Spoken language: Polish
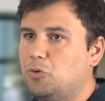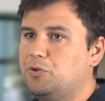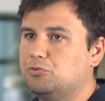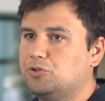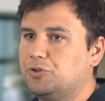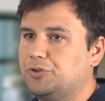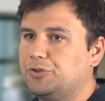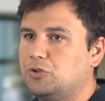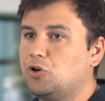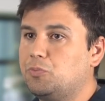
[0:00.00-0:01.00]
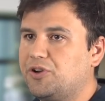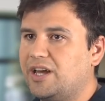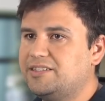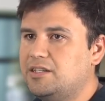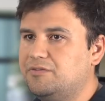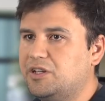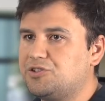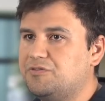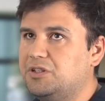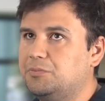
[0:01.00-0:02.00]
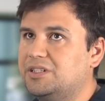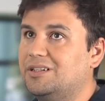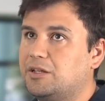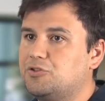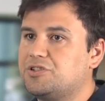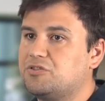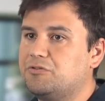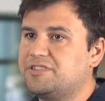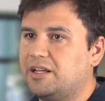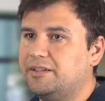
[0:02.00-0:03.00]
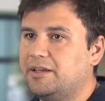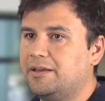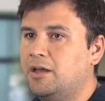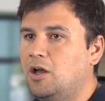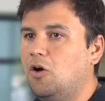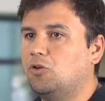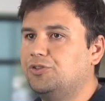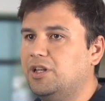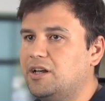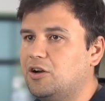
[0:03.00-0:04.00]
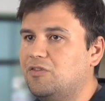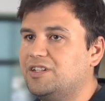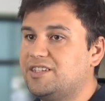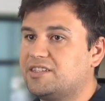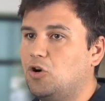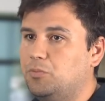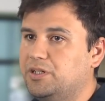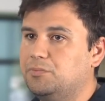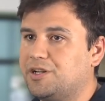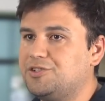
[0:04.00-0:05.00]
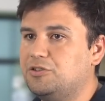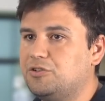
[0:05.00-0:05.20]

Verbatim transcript: robią to korporacje i większe firmy, dlatego że są w stanie oddelegować zasoby i bardziej